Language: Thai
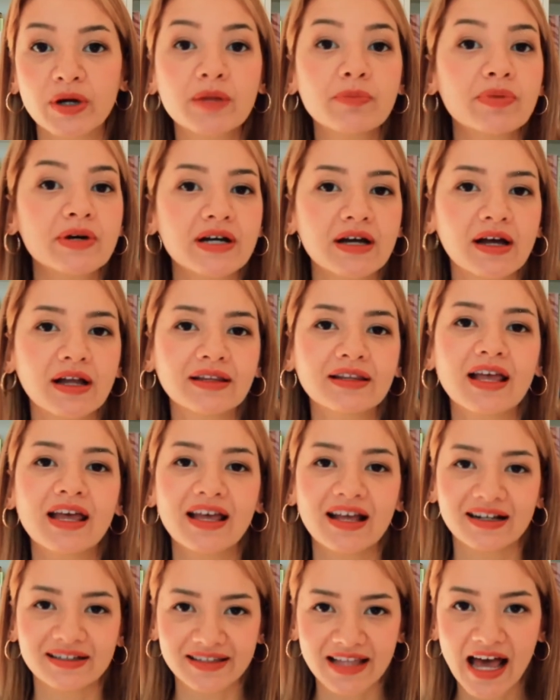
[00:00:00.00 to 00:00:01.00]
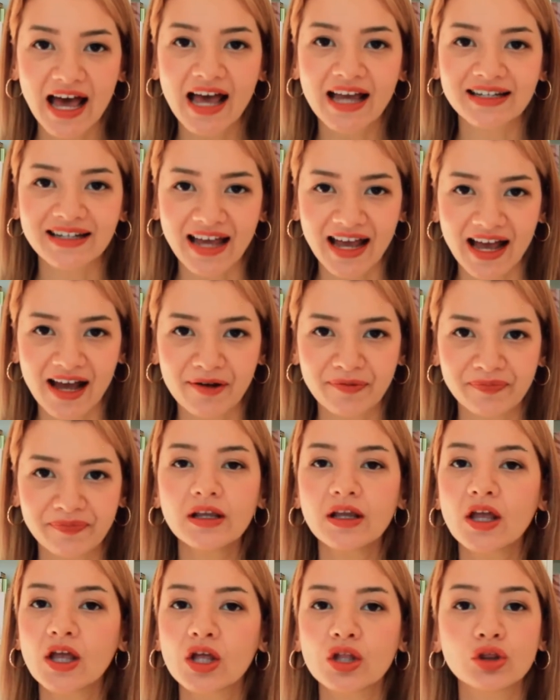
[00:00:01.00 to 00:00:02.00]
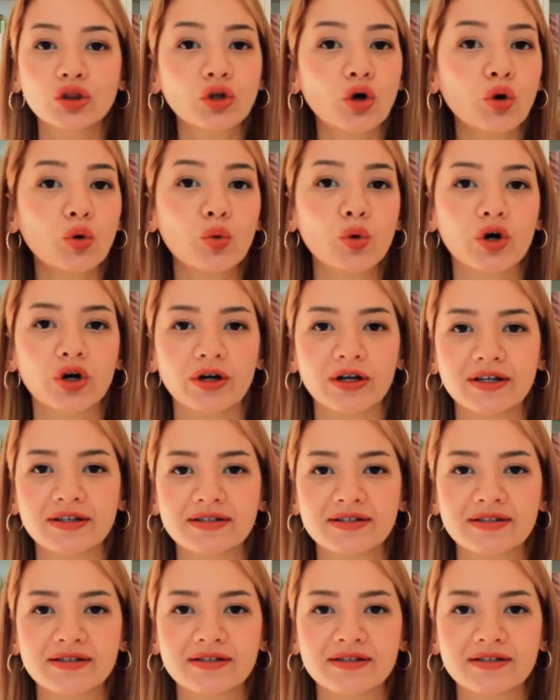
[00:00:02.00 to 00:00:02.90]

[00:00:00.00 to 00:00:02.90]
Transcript: เพื่อนๆได้นะคะ no worries